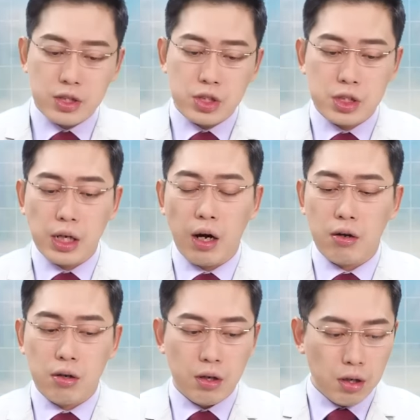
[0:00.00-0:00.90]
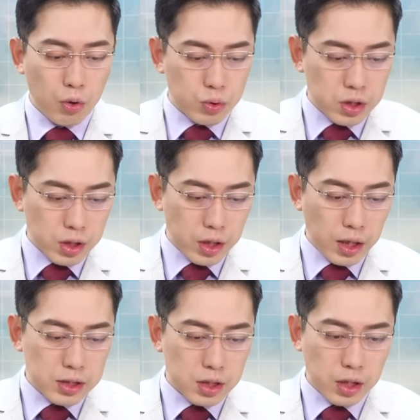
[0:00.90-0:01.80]
史新高。哦，我再给你
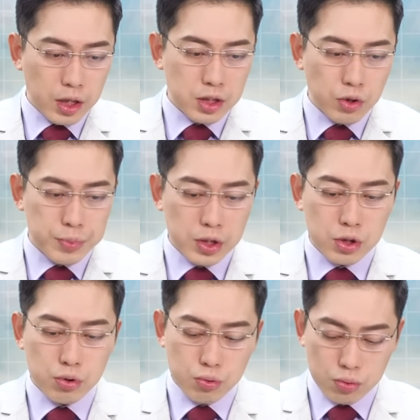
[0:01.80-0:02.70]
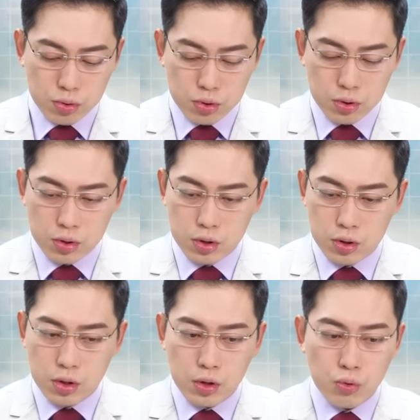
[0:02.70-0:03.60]
看这个 K 线会比较清楚。
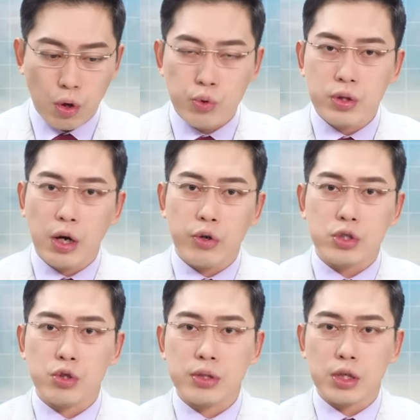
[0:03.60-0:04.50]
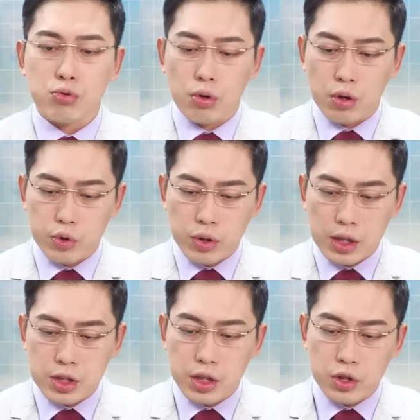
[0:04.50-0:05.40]
广运，待会有机会再说哦，因为他
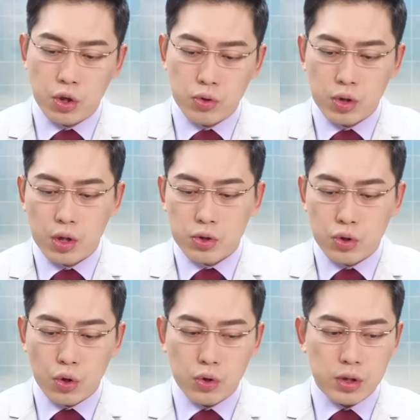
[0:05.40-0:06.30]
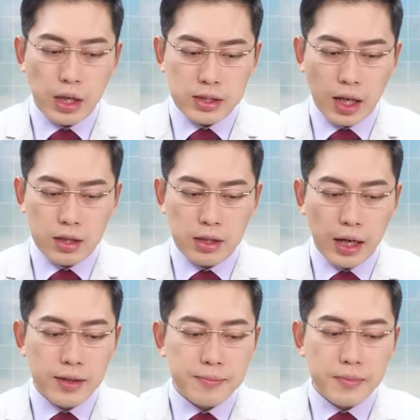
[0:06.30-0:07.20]
今天又又那惨了。
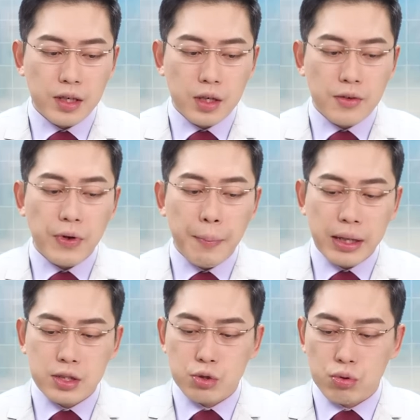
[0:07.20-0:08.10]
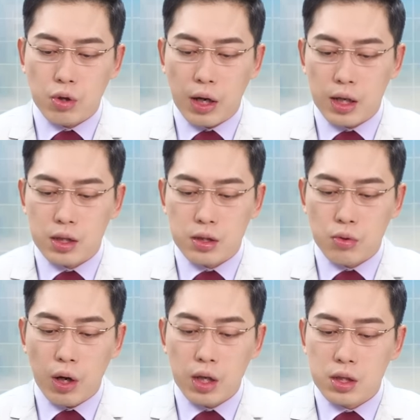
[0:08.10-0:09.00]
来，费半指数的话，
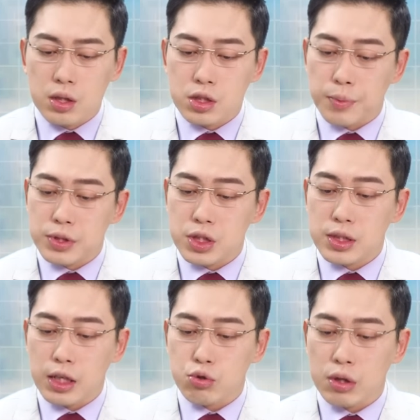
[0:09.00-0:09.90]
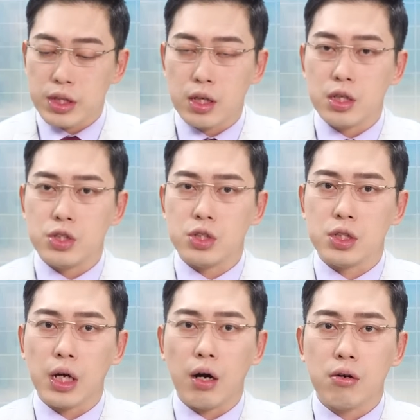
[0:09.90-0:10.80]
哇，怎么竟然创下了历史新
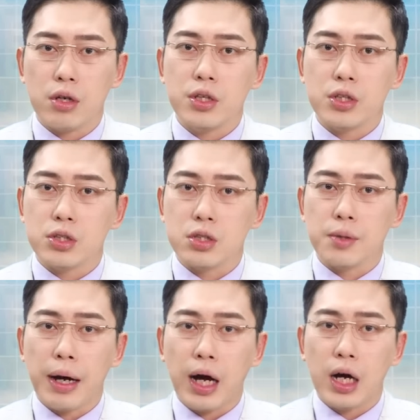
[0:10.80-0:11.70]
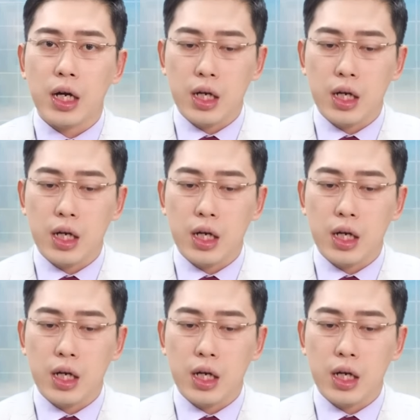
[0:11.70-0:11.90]
高，一点四二趴。